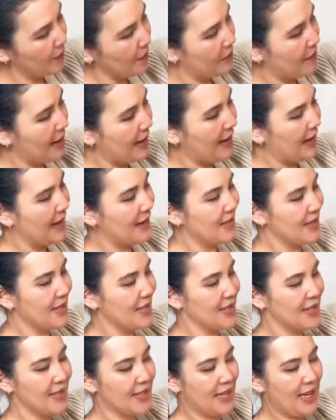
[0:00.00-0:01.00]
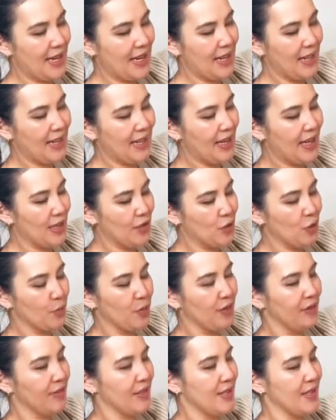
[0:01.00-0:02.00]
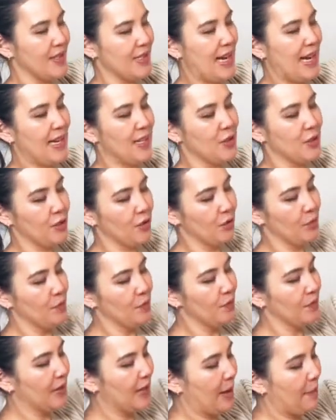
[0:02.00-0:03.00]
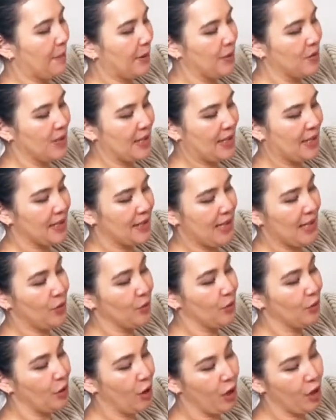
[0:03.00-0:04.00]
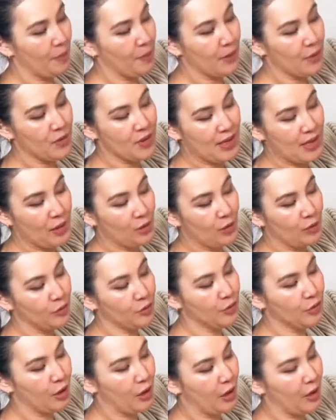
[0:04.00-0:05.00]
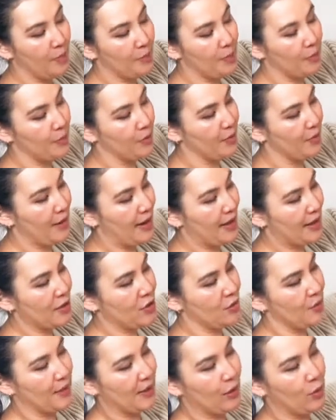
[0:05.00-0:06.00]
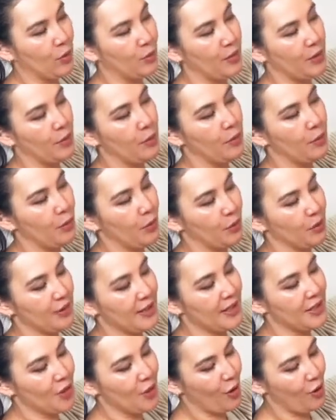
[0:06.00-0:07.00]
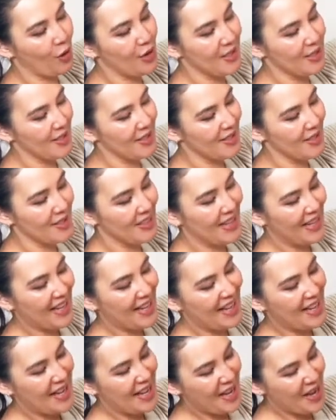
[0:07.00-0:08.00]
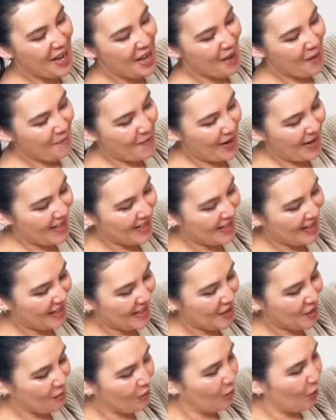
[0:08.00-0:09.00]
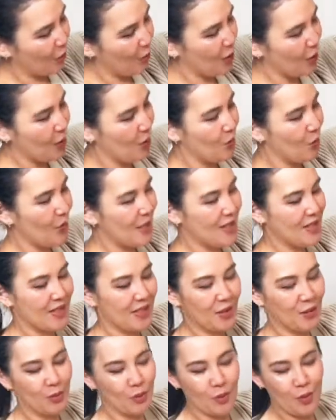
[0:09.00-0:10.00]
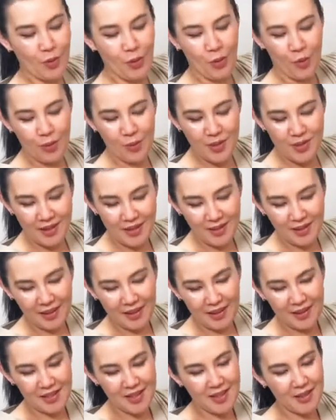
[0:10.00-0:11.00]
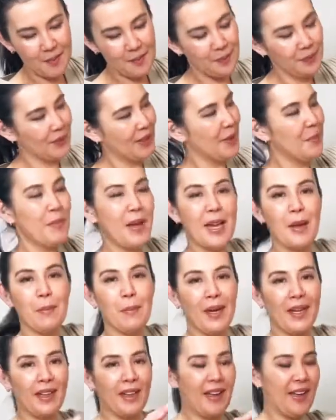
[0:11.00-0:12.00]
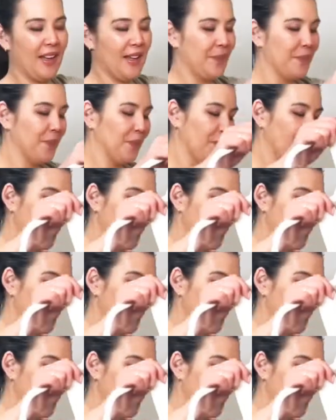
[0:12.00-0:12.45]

mas ele é super versátil, dá para usar sem o top, eu usei com um top por baixo para cobrir um pouco das costas, mas esse foi um acerto com certeza. Também paguei